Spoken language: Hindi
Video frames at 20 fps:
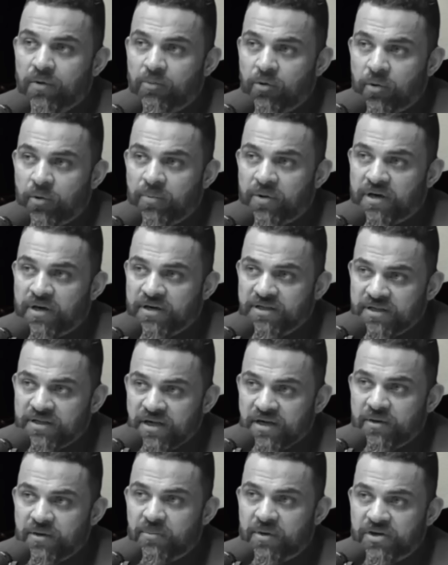प्रॉपर हम्म। ना
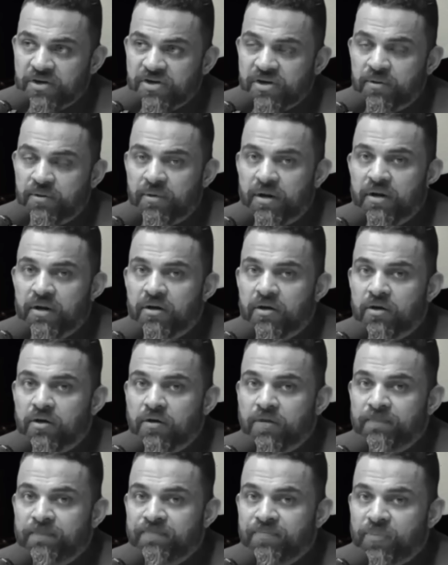सही डिप्रेशन
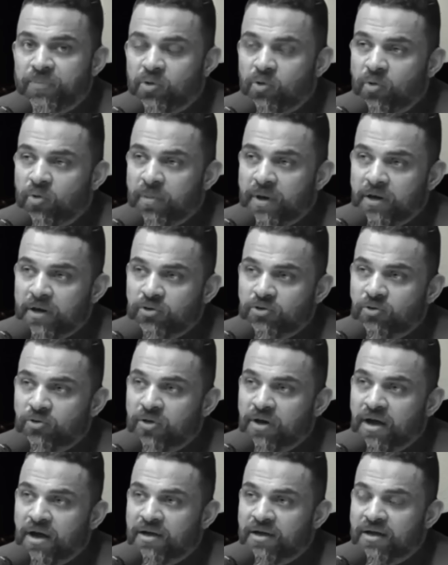में तो मैंने
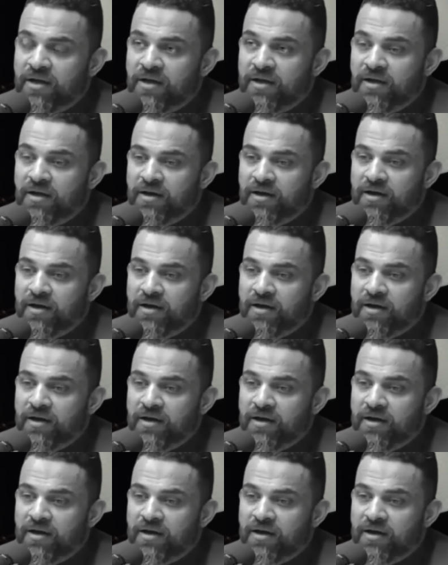उसको कहा कि